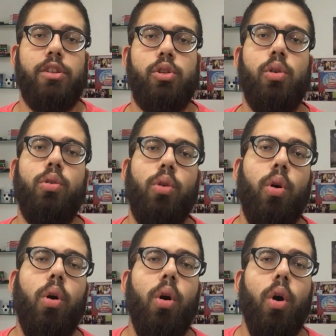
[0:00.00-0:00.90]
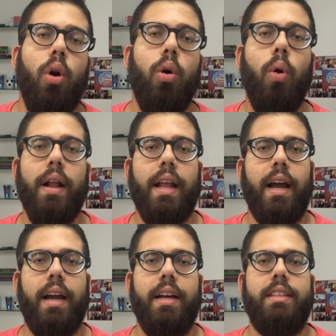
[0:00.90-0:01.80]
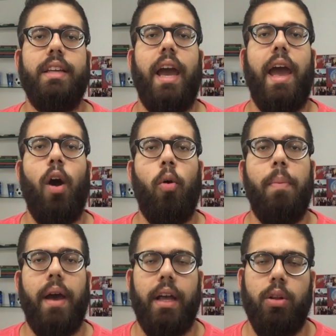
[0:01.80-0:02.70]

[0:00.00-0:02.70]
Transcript: sondou o atacante Elber,